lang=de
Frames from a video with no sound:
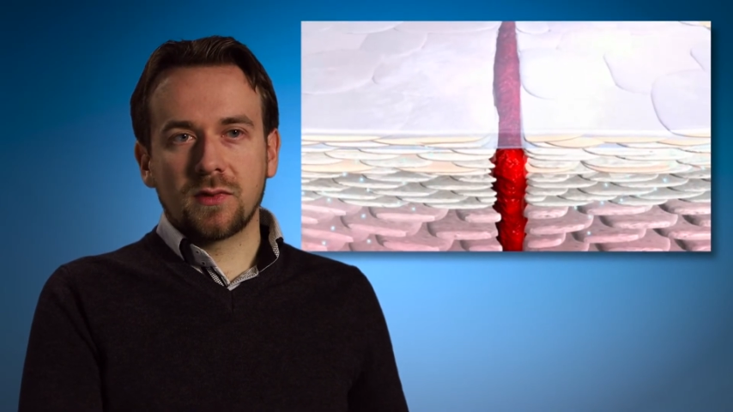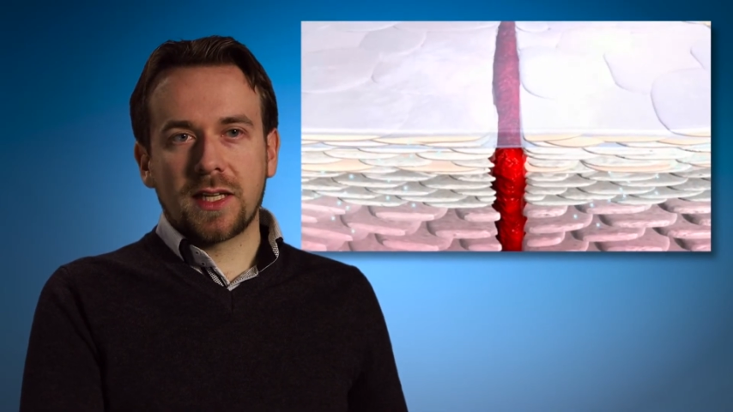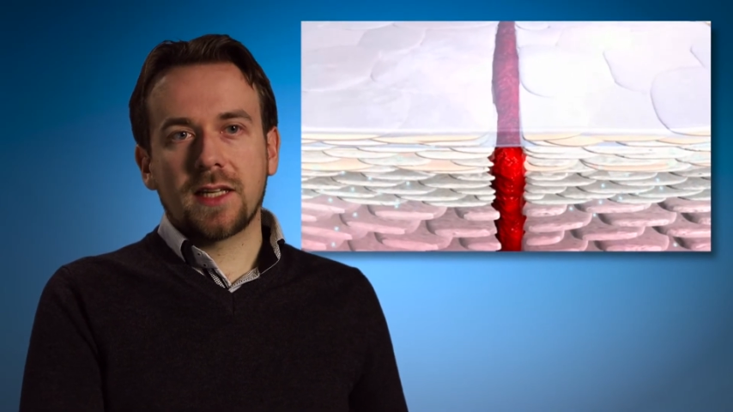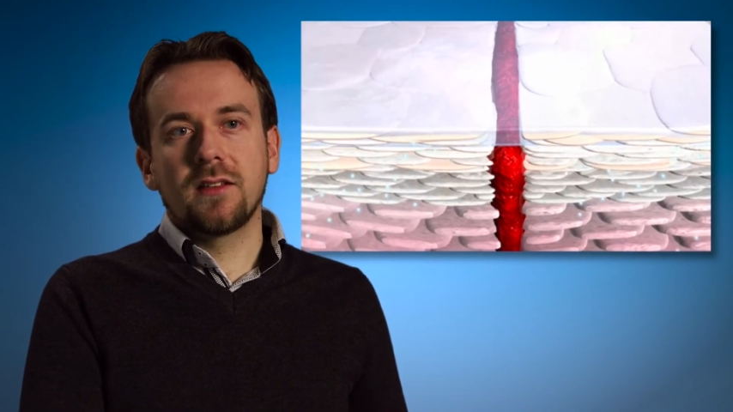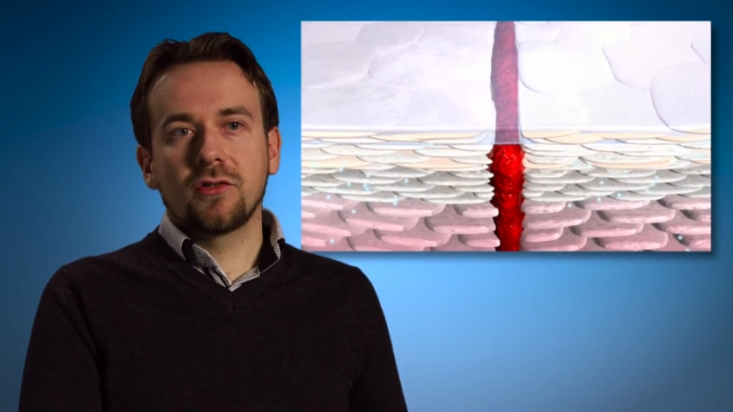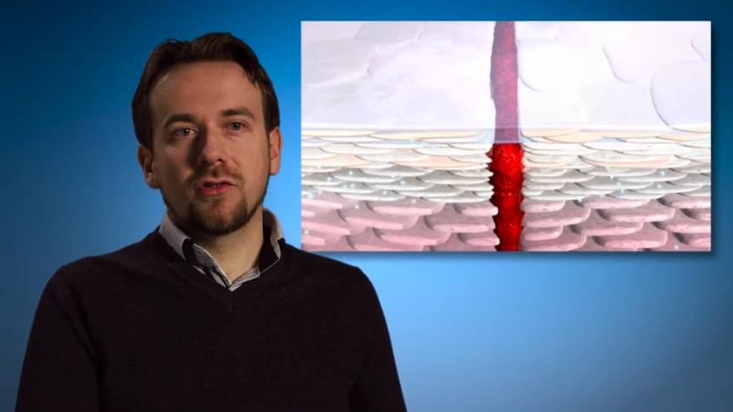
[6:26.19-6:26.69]

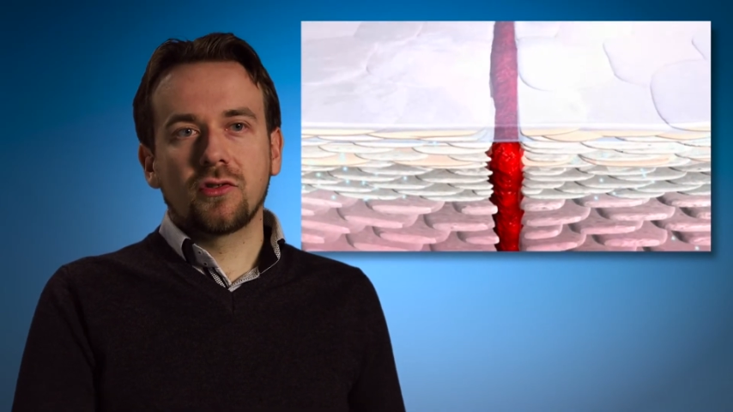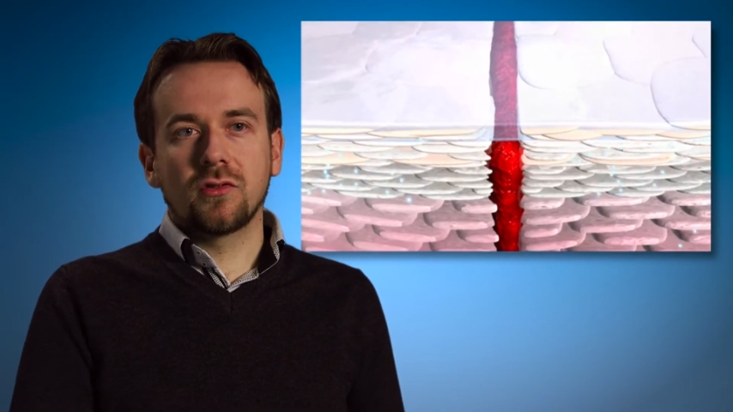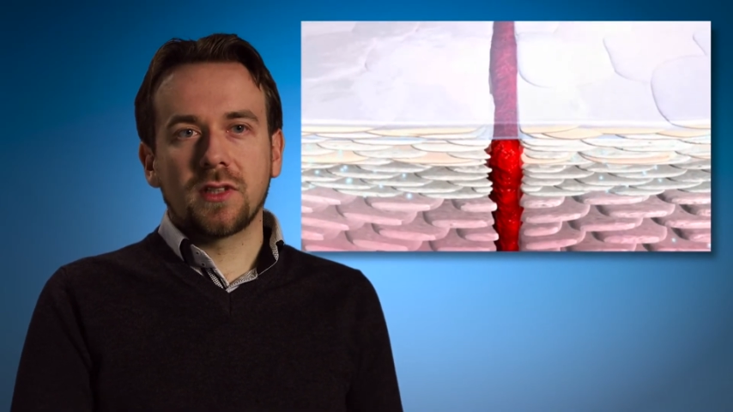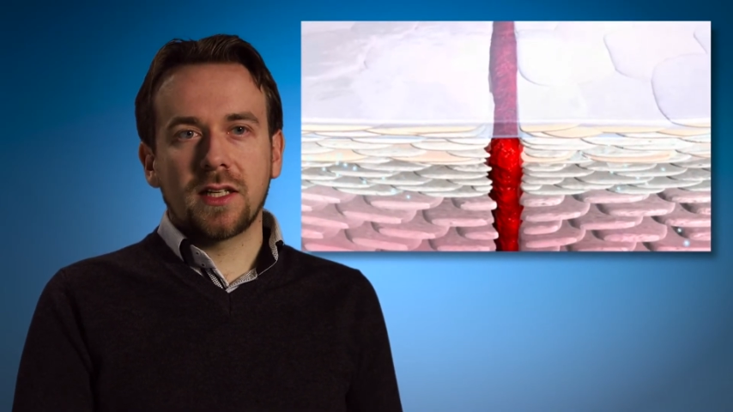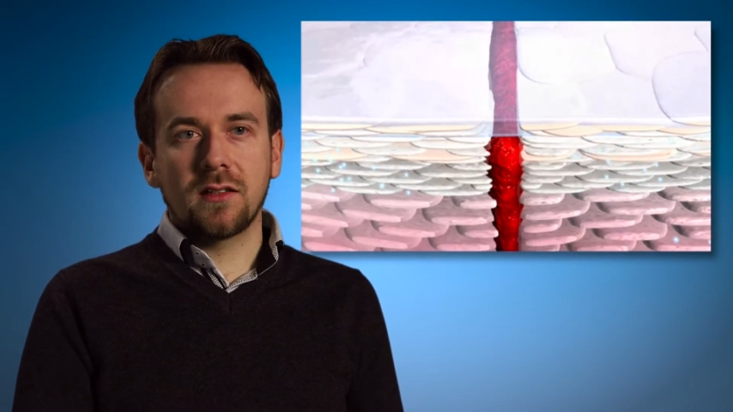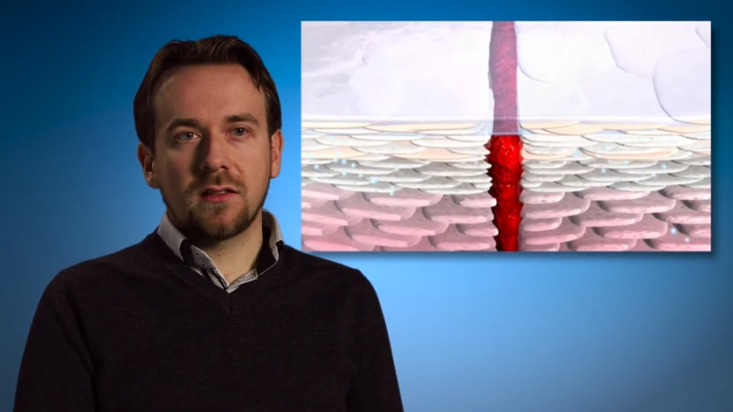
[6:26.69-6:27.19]
technischen
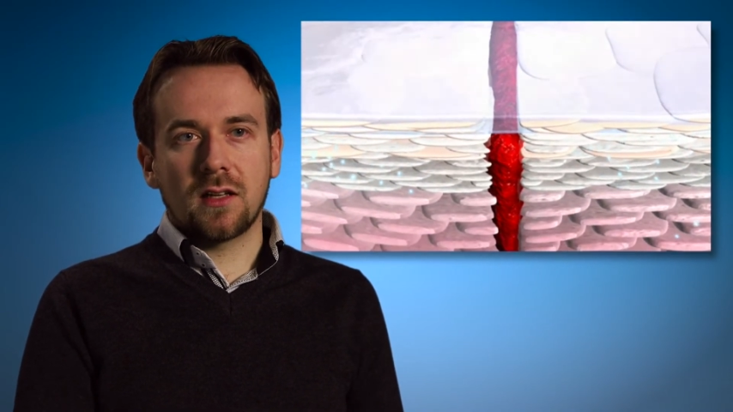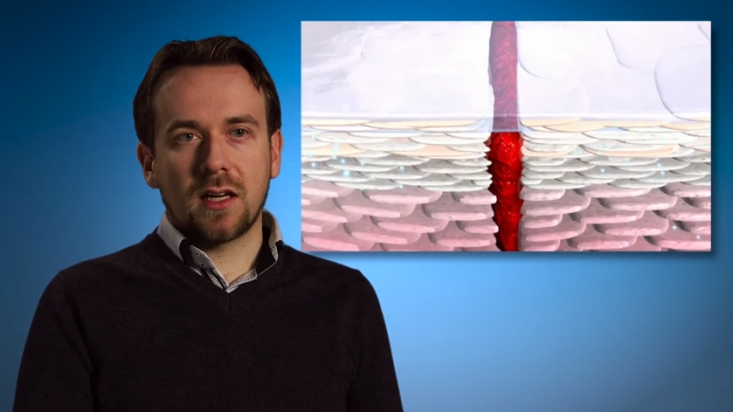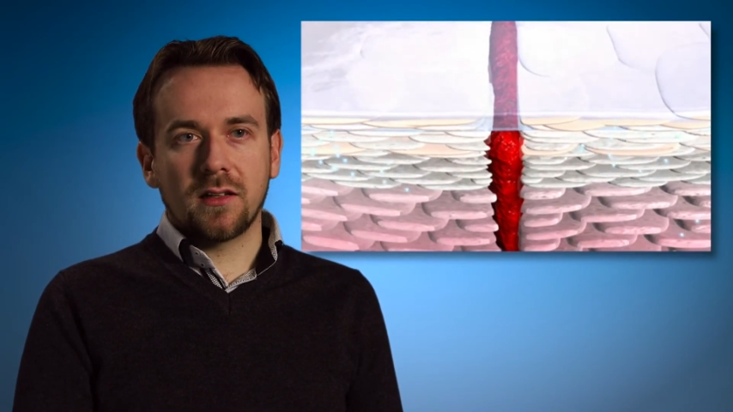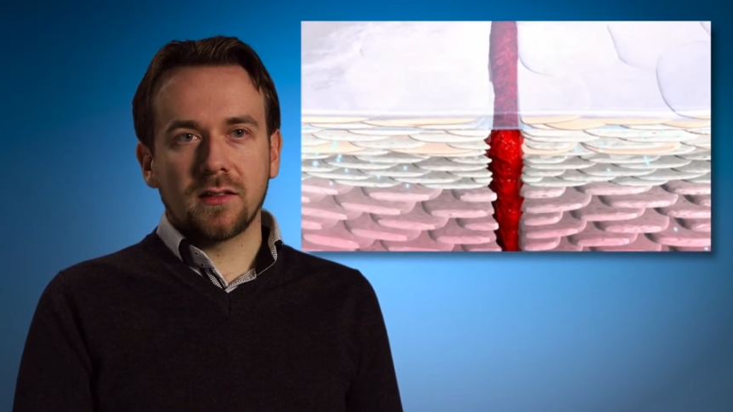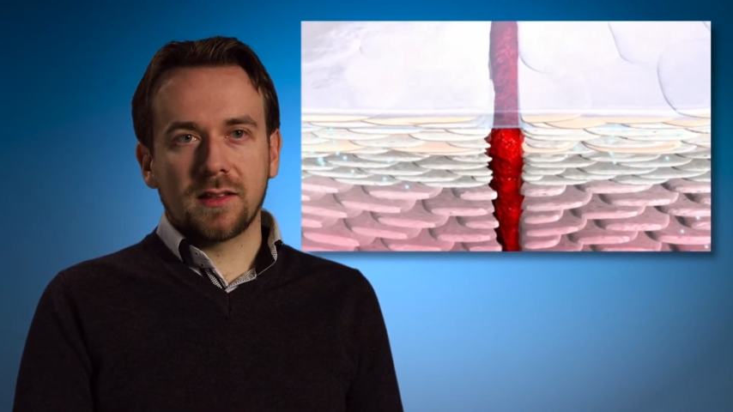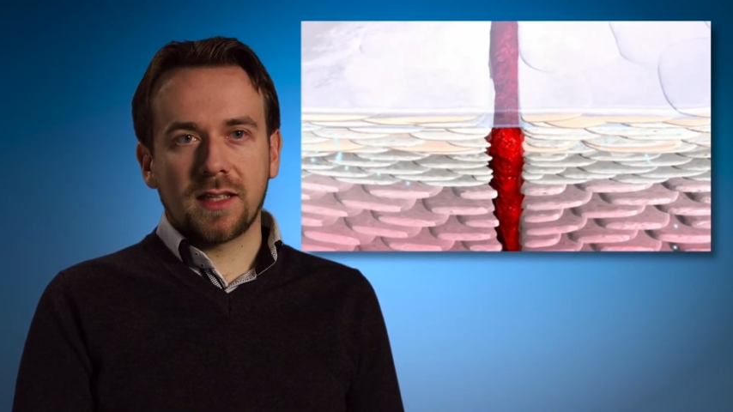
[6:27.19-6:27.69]
Studenten eine